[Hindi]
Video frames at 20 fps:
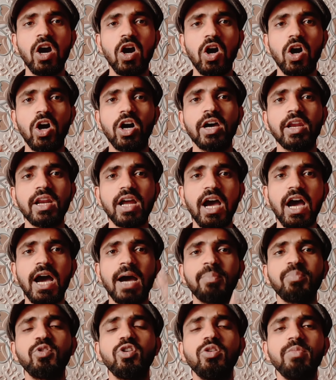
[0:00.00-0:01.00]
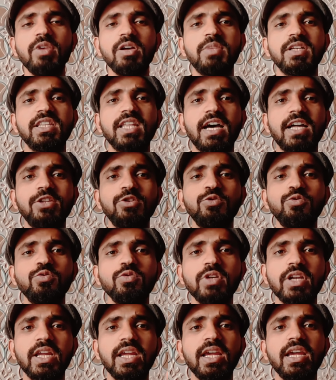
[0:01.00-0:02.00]
और आपको मैं बता दूं
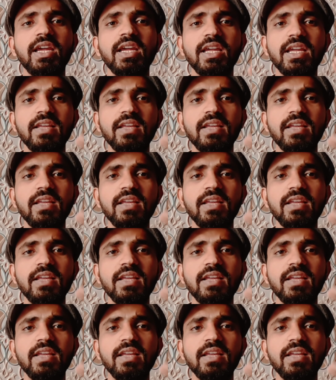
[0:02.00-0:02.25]
कि